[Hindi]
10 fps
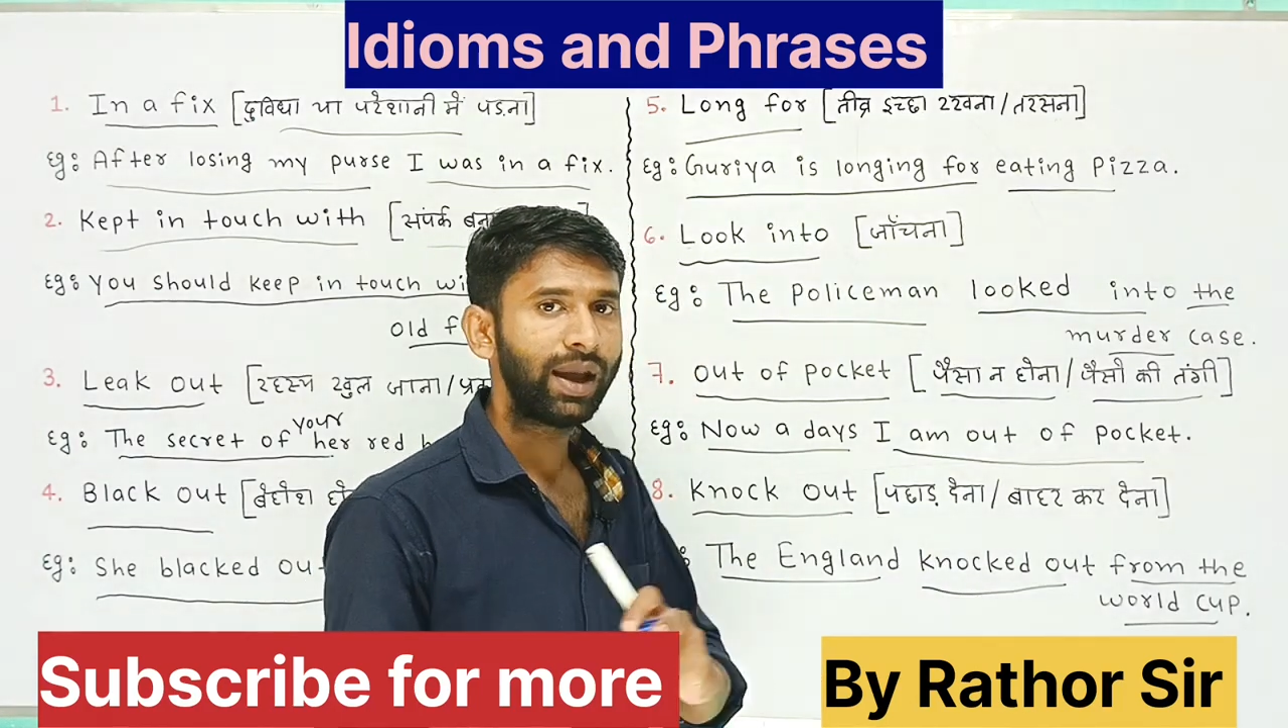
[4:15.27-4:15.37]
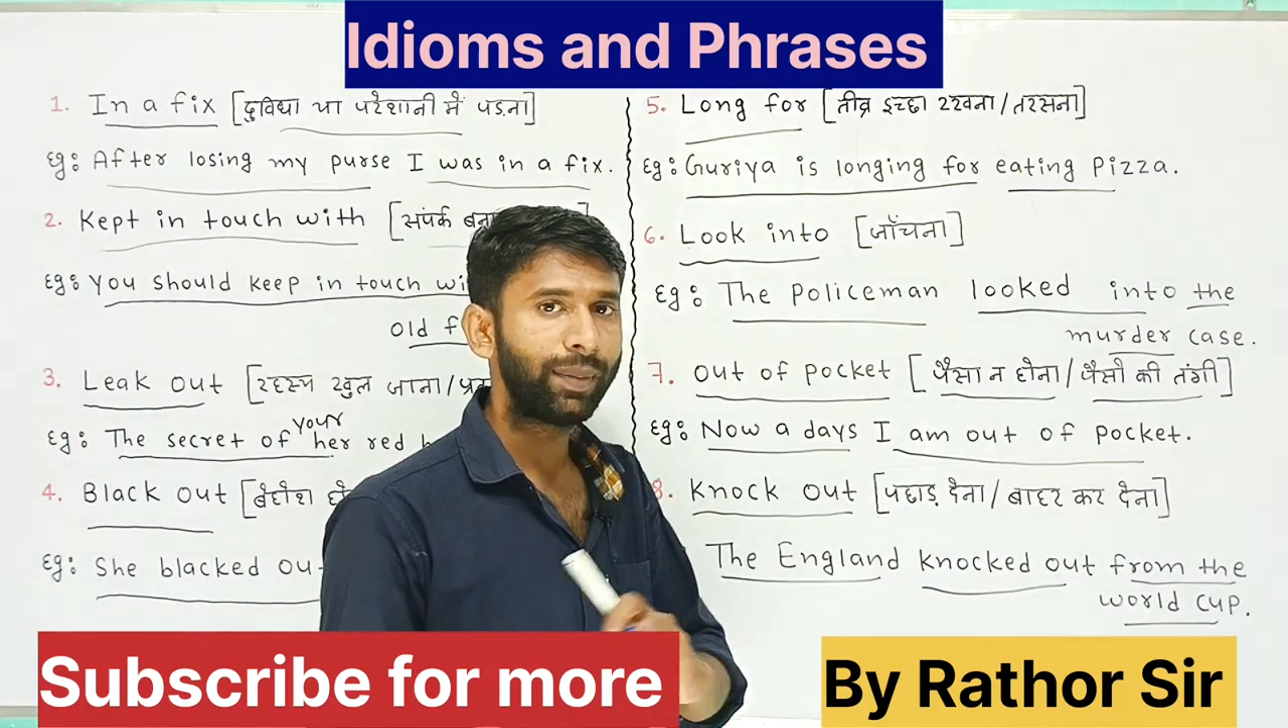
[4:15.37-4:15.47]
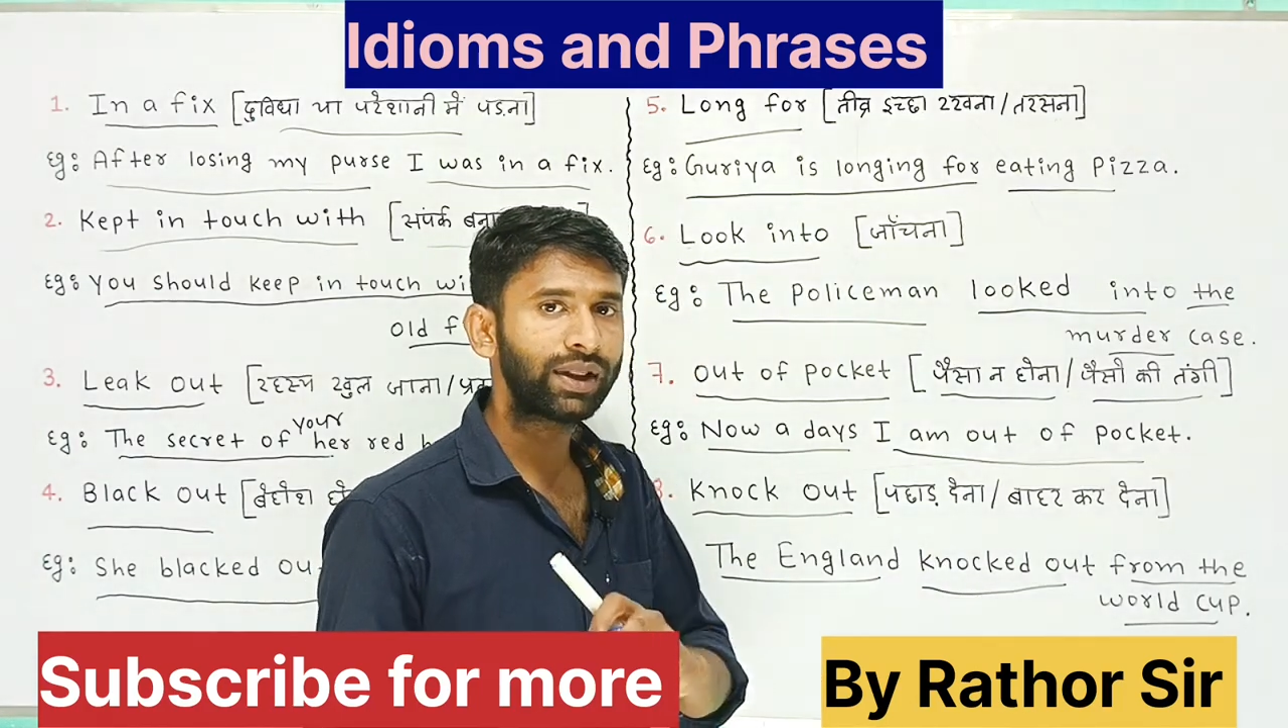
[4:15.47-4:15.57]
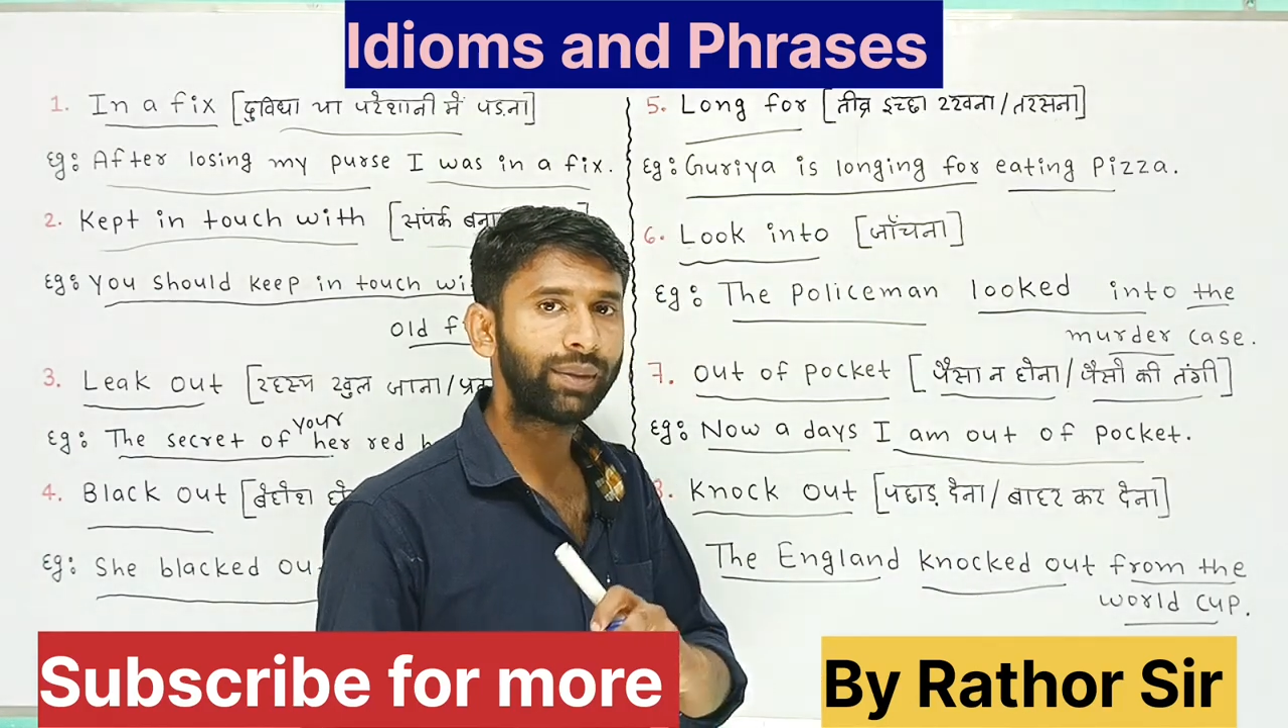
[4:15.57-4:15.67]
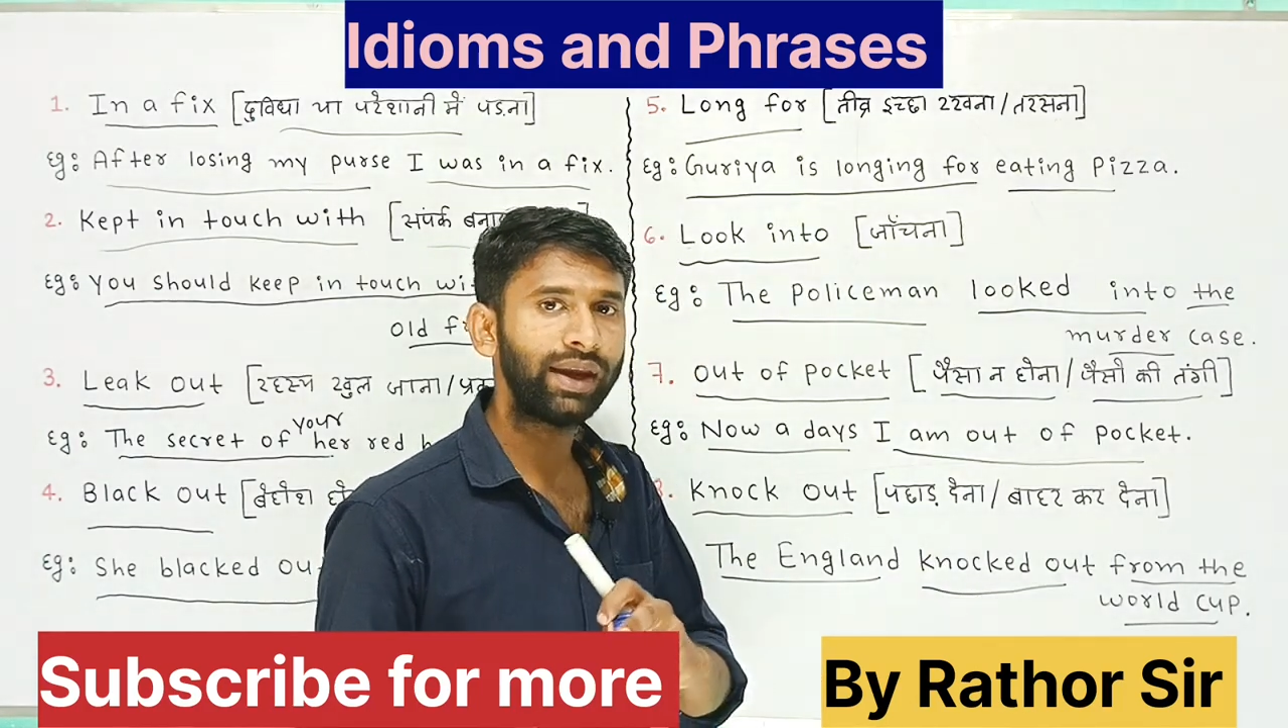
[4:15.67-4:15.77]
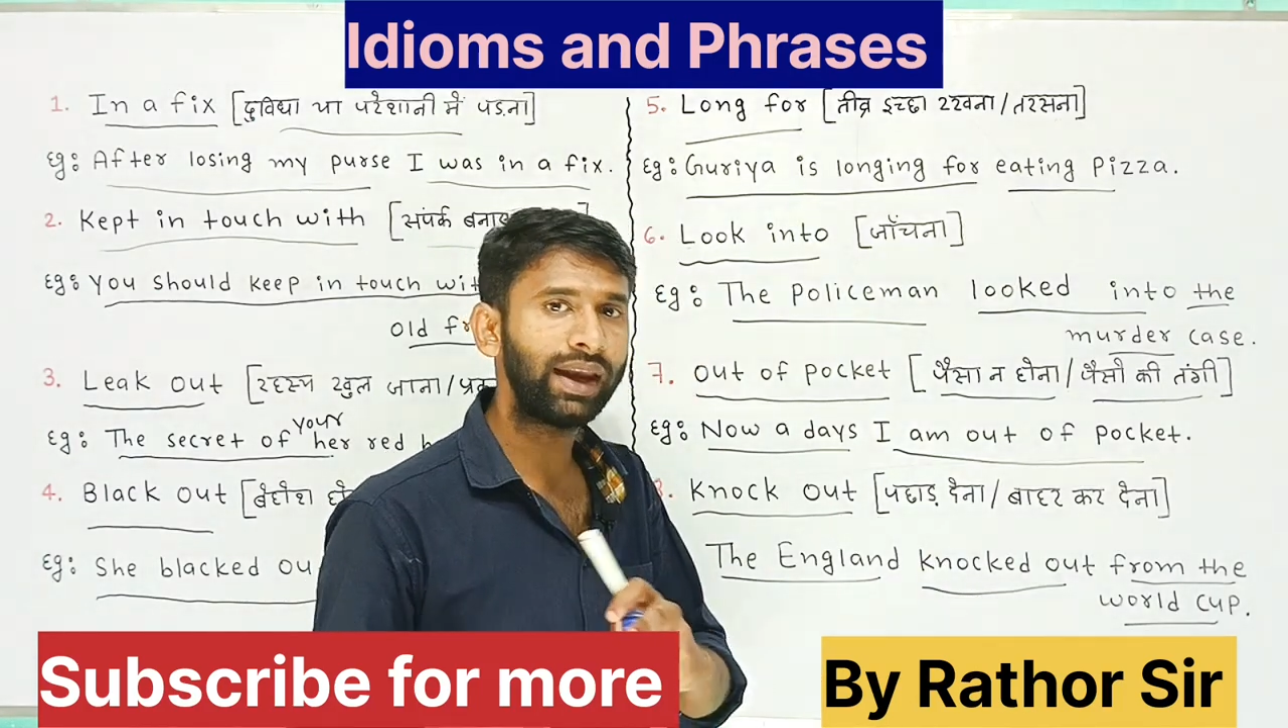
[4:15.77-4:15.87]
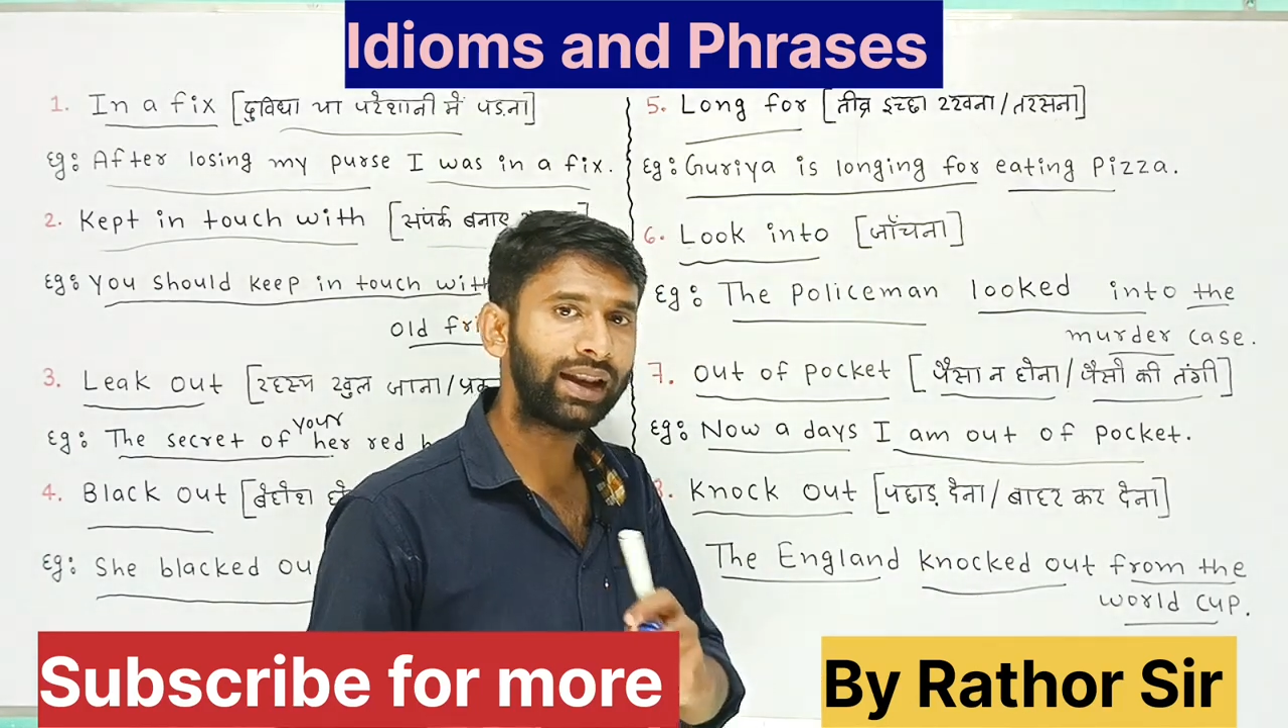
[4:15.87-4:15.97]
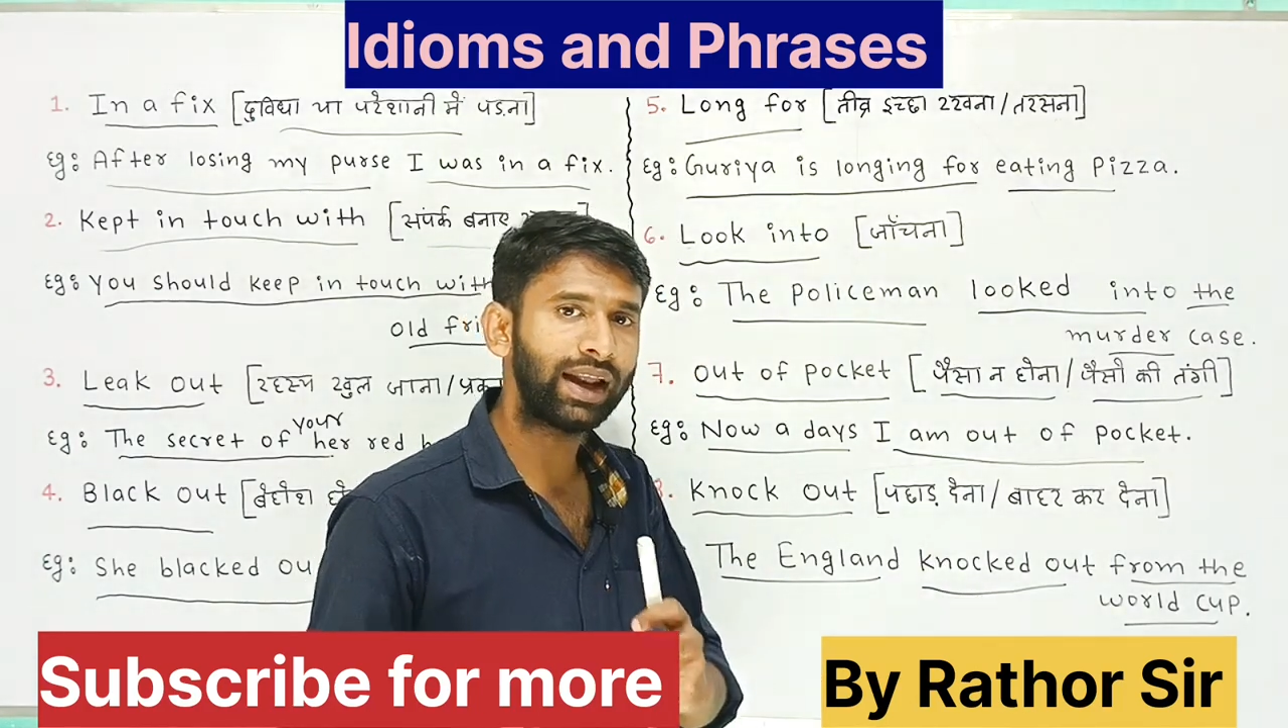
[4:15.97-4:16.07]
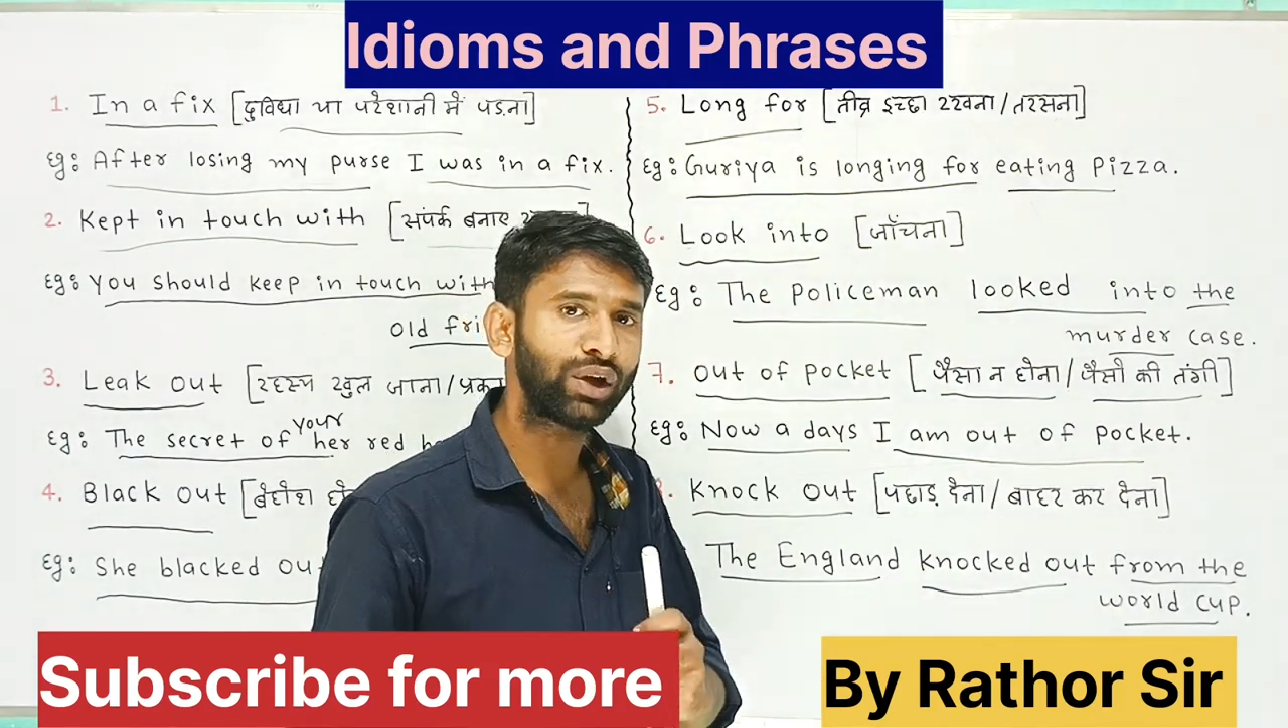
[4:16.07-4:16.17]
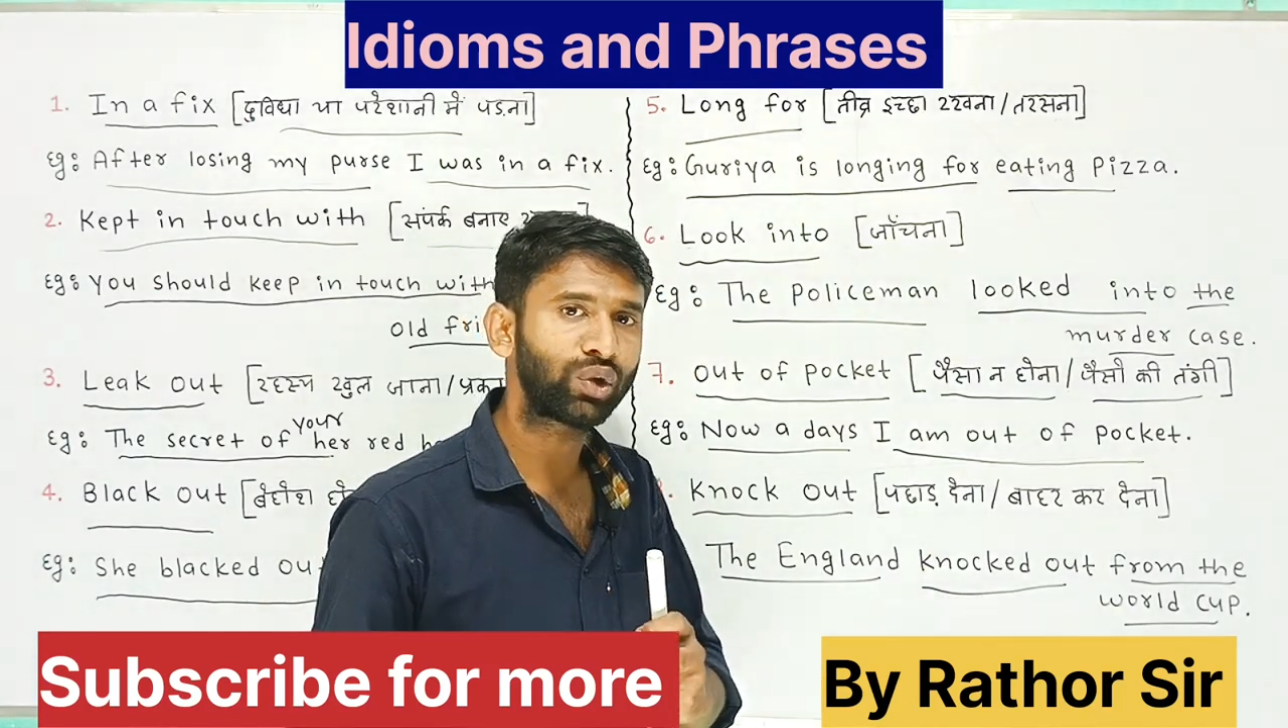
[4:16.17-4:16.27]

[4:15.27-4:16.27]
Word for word: मतलब इंग्लैंड